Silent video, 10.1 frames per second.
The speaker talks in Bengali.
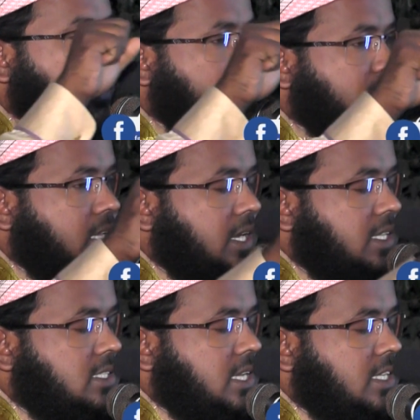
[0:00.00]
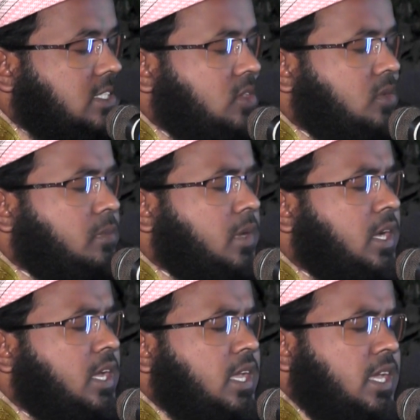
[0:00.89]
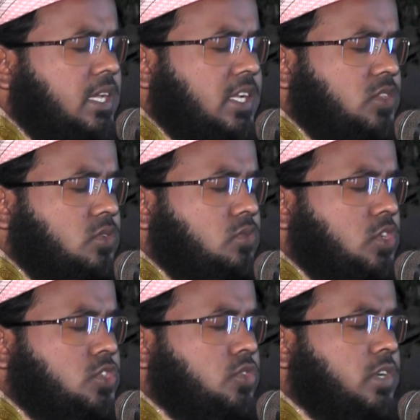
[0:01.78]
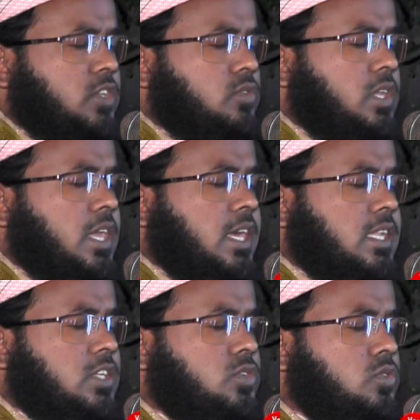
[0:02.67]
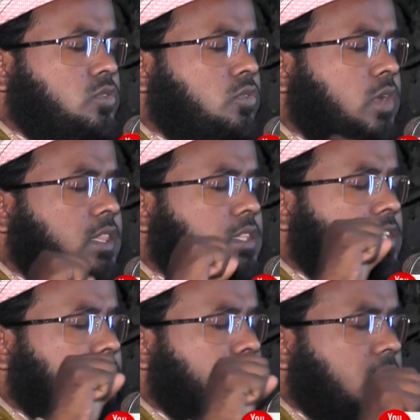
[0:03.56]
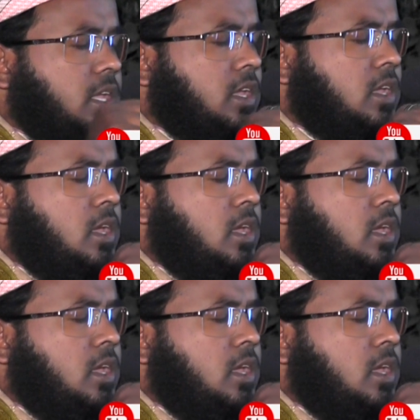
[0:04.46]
এক দেড় হাত সাইজে লম্বা কিন্তু কষ্ট করে যদি একটা শুধু ঘুরান দিতে পারে